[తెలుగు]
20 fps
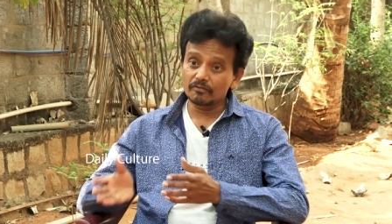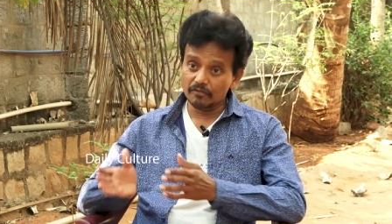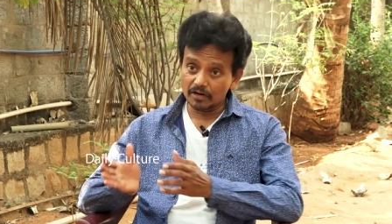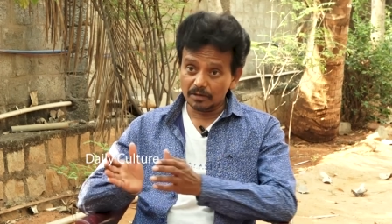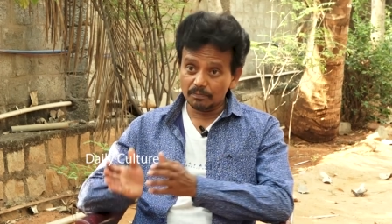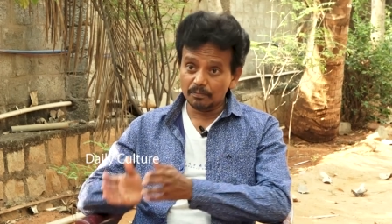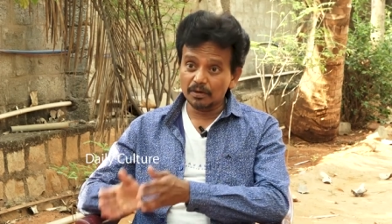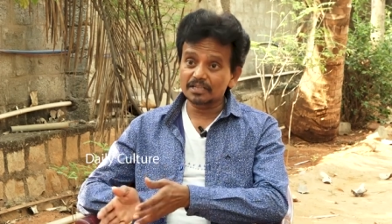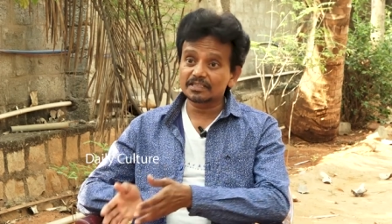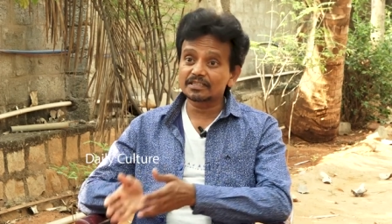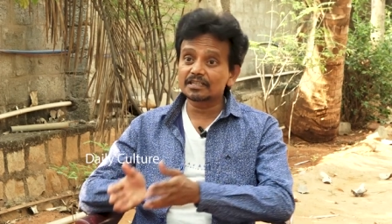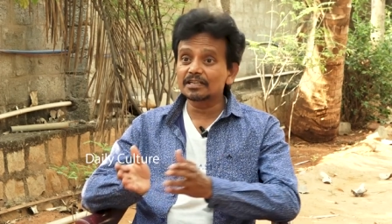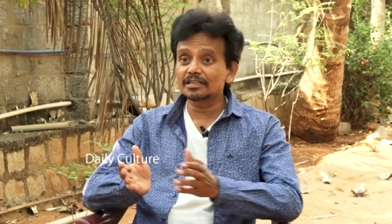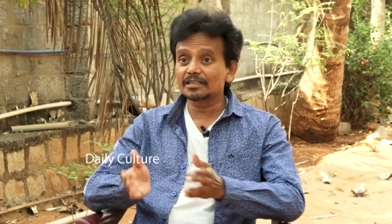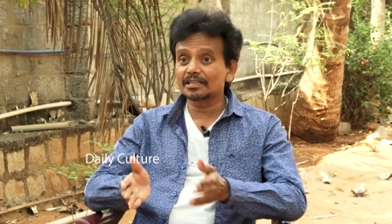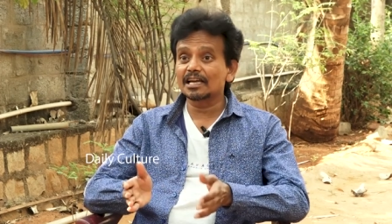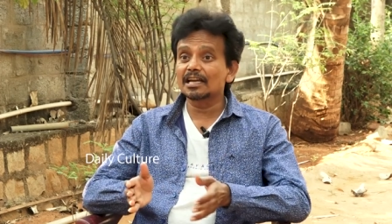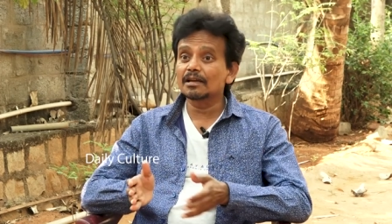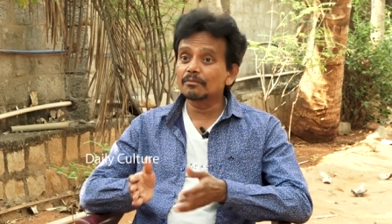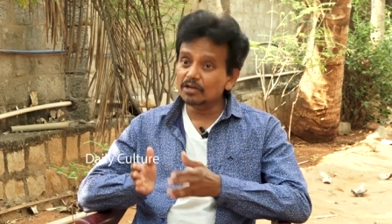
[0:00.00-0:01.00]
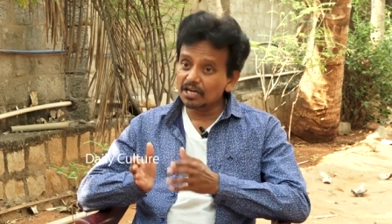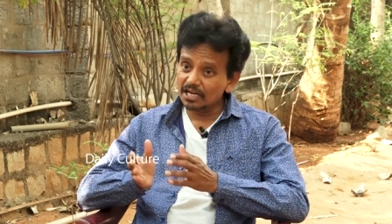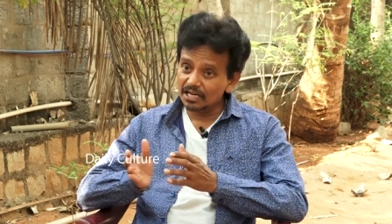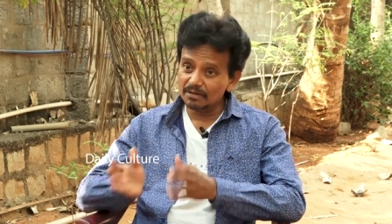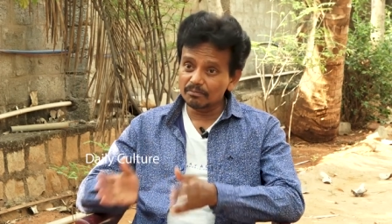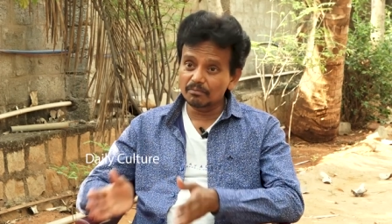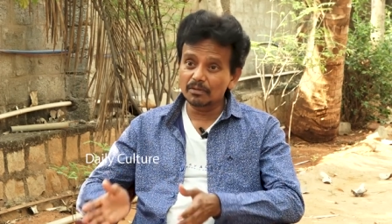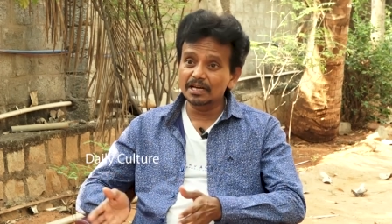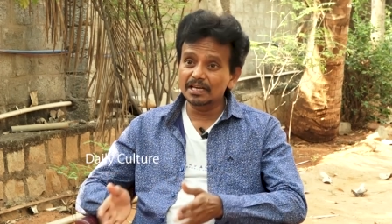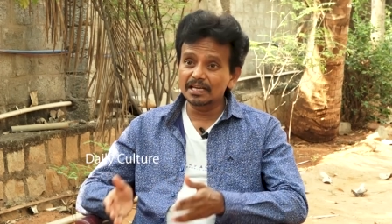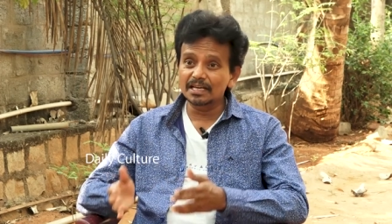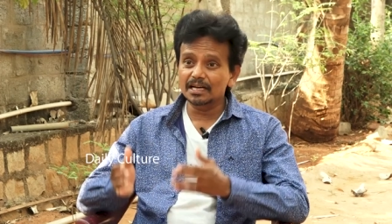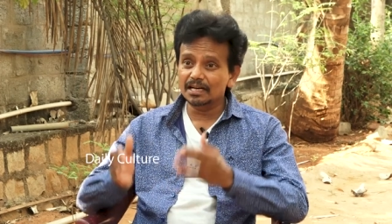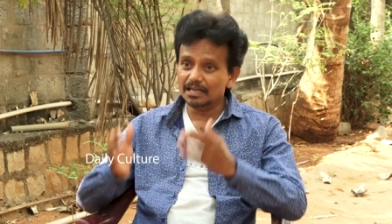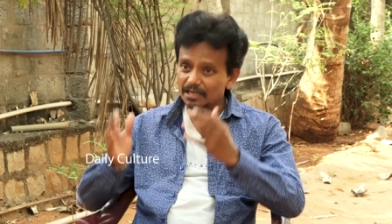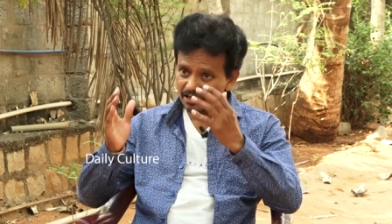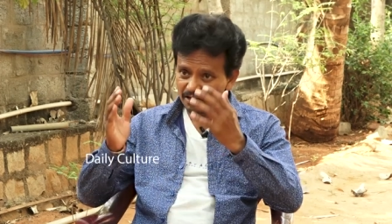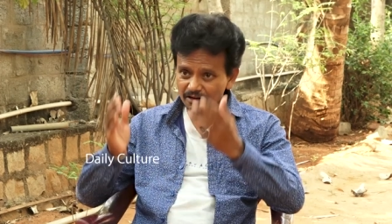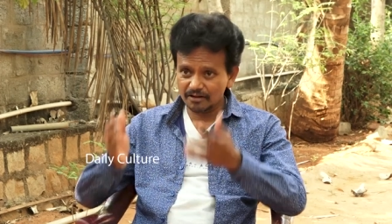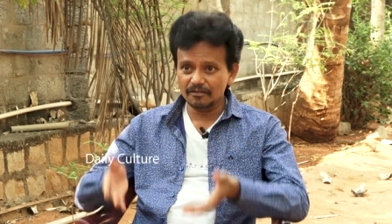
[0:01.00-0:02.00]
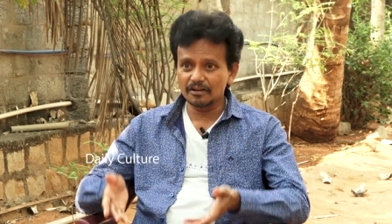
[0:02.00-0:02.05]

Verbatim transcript: వాళ్ళ పర్సనల్ టైం కానీ మనీ కానీ